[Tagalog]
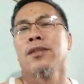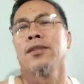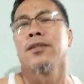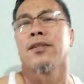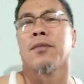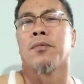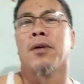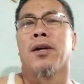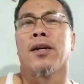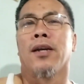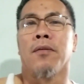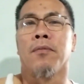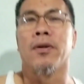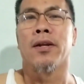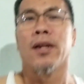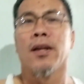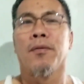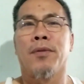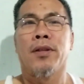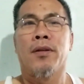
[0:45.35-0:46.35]
sa bagay
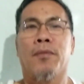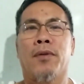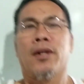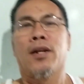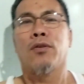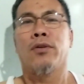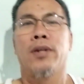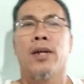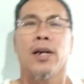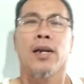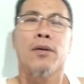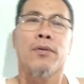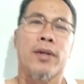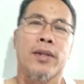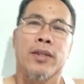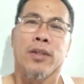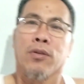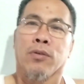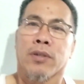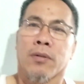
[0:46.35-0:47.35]
marami naman ako
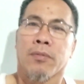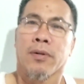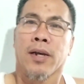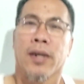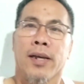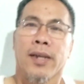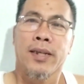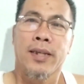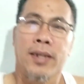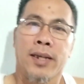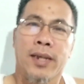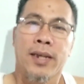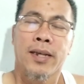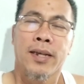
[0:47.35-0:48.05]
nagawa dito sa bahay